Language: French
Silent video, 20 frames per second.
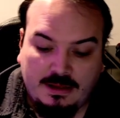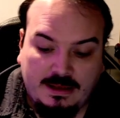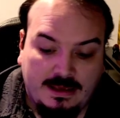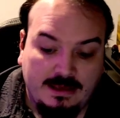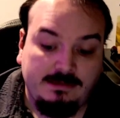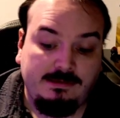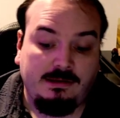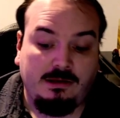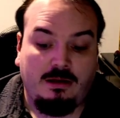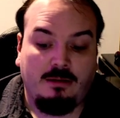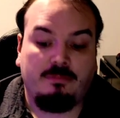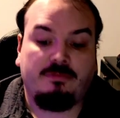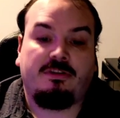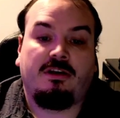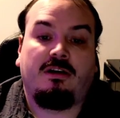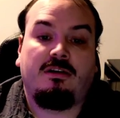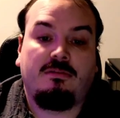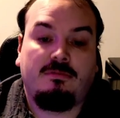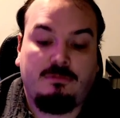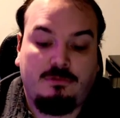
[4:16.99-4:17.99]
Et c'est comme
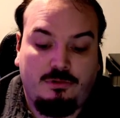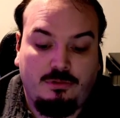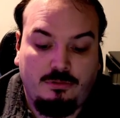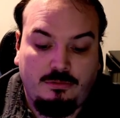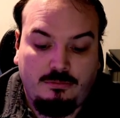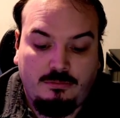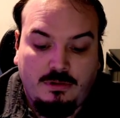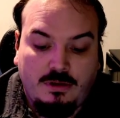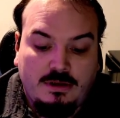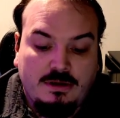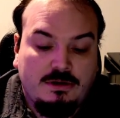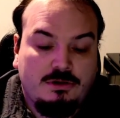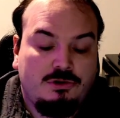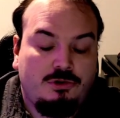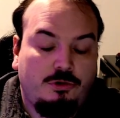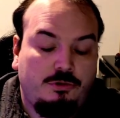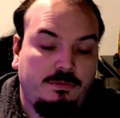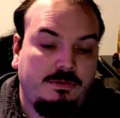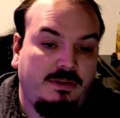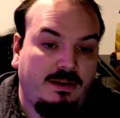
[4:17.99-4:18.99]
ça que je
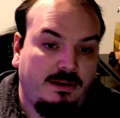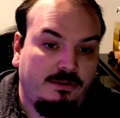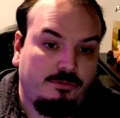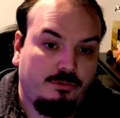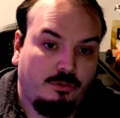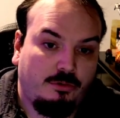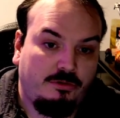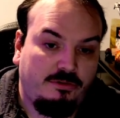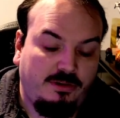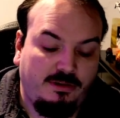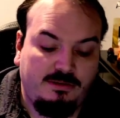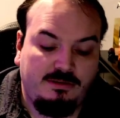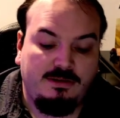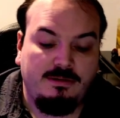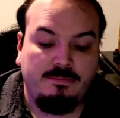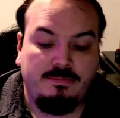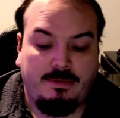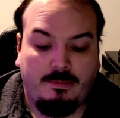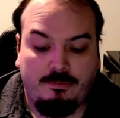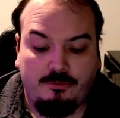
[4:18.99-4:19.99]
suis allé sur le site
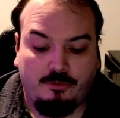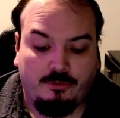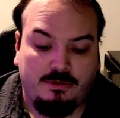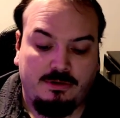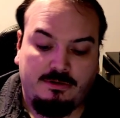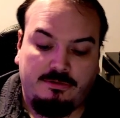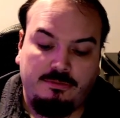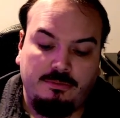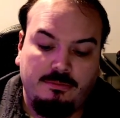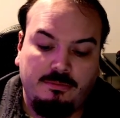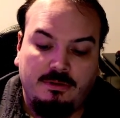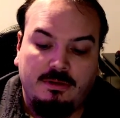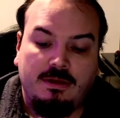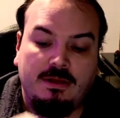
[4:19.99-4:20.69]
d'Inception Audition